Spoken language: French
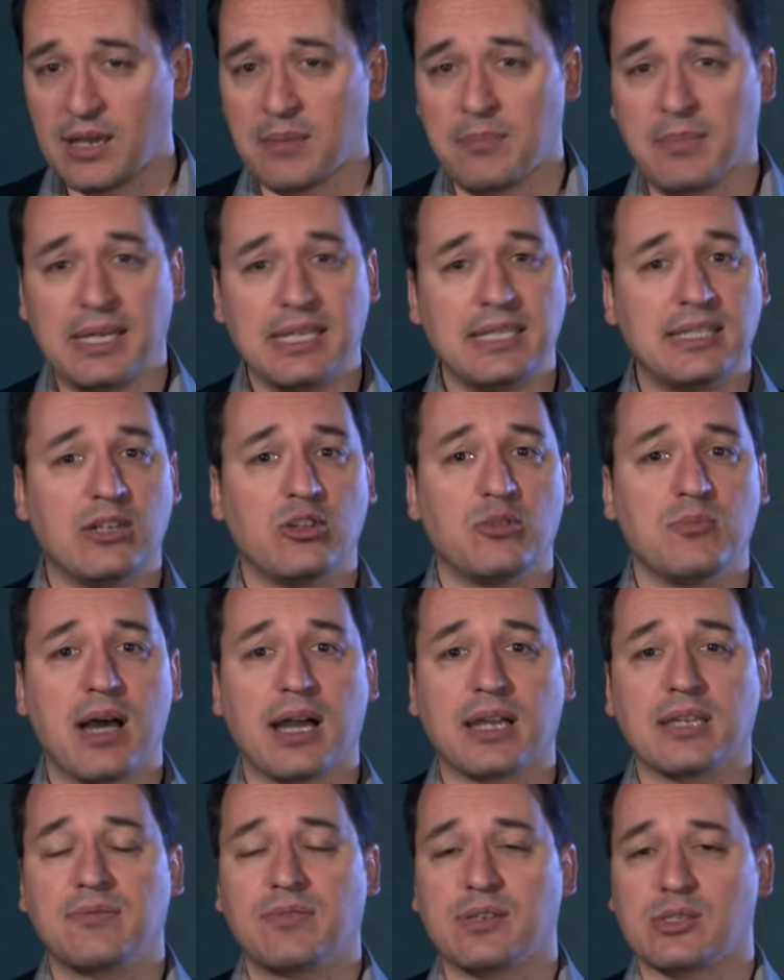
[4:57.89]
mais l'idée de
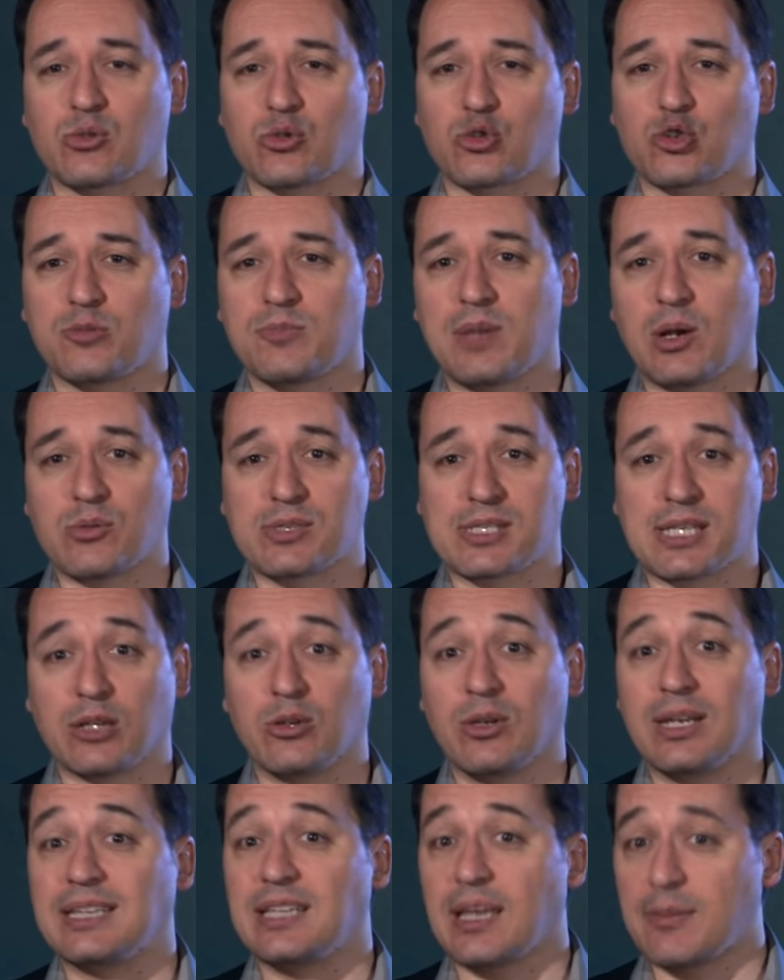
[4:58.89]
Marie fait son chemin au sein
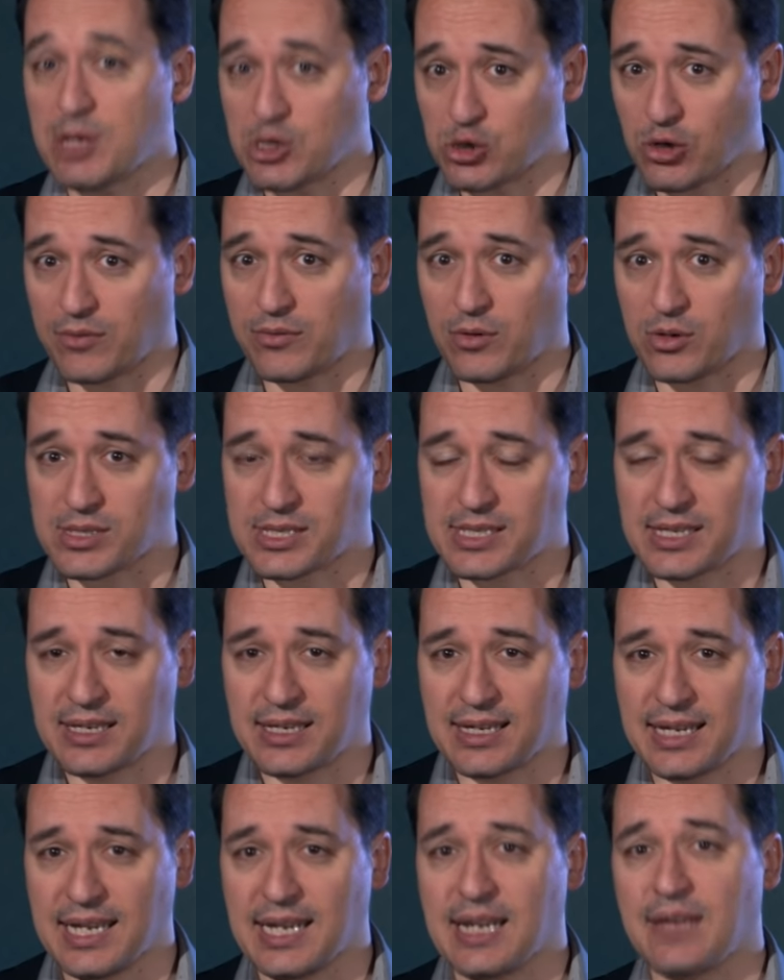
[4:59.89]
de l'état-major
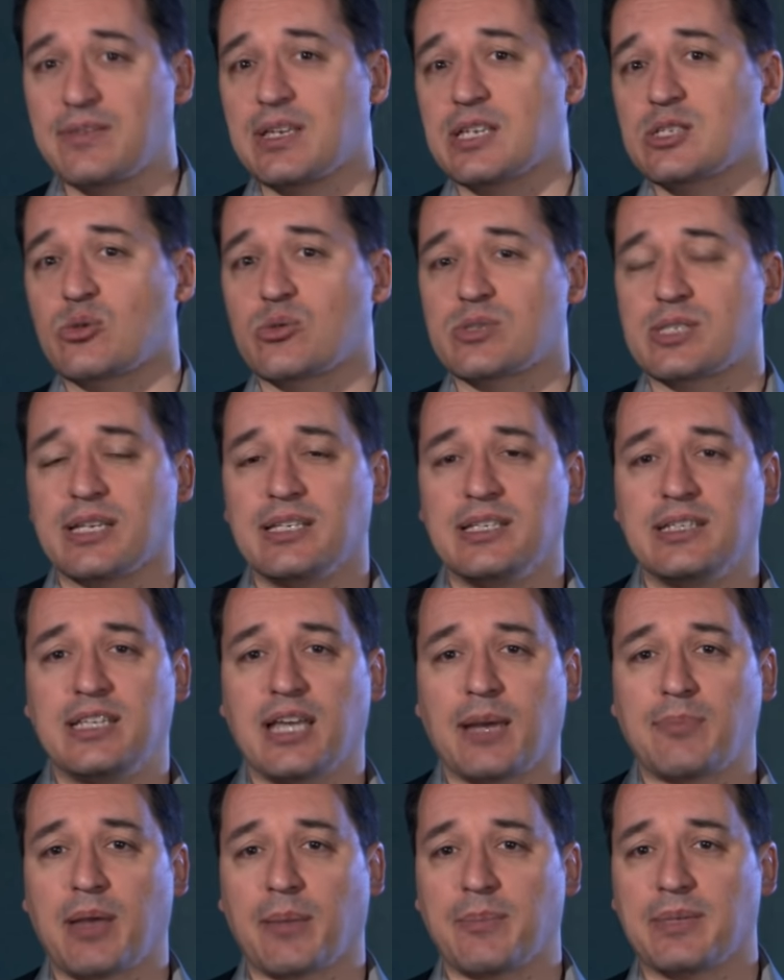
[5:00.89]
français et l'aviation
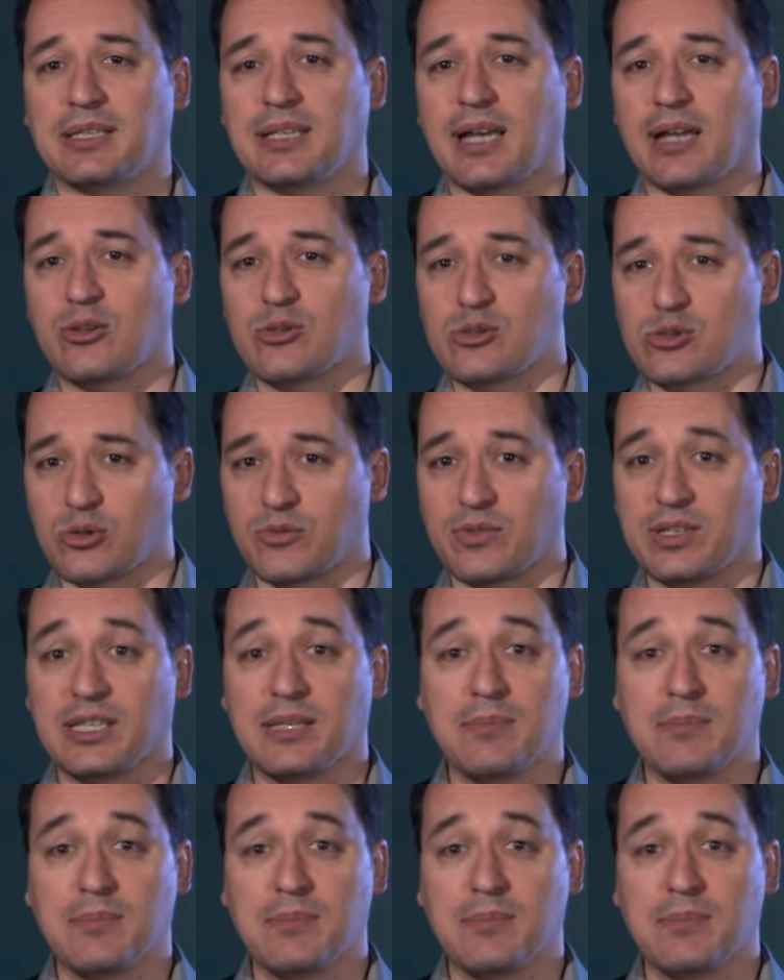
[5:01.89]
sanitaire permettra de sauver